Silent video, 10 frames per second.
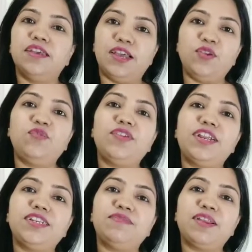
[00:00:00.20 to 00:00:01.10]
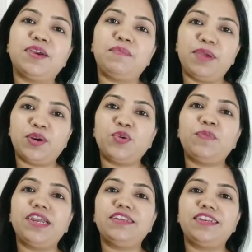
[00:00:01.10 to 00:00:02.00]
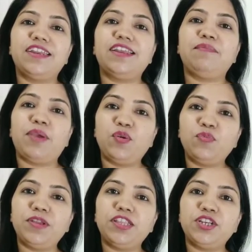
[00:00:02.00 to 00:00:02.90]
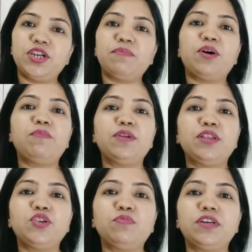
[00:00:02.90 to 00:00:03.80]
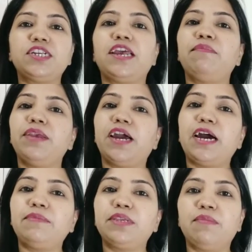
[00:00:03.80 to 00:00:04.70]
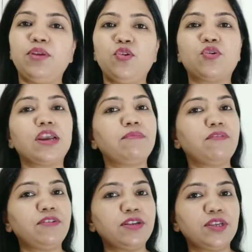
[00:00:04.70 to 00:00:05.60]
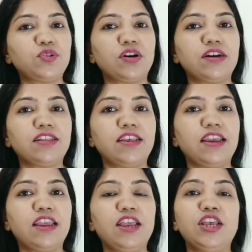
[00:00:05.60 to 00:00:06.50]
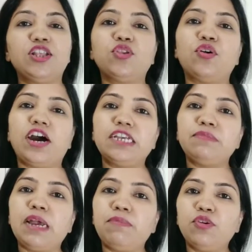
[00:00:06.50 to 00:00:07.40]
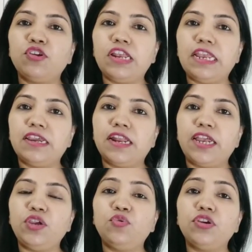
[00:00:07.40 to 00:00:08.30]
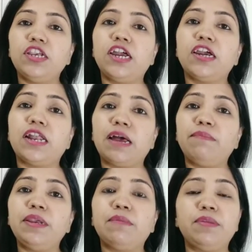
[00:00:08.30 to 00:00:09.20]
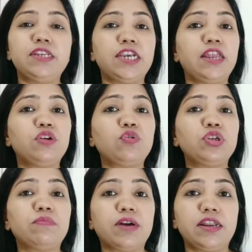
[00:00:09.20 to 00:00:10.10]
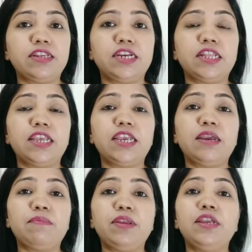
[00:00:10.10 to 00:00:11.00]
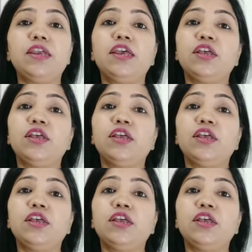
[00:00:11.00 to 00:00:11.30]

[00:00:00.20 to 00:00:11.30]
हेलो फ्रेंड्स वेलकम बैक टू माय चैनल मैं हूं प्रीति शर्मा और प्रीति सुपर स्टाइल में आप सभी लोगों का एक बार फिर से स्वागत है तो आज मैं आप लोगों के लिए लेकर आई हूं कि अगर आप भी अपने चेहरे को चमकाना चाहते हैं अपनी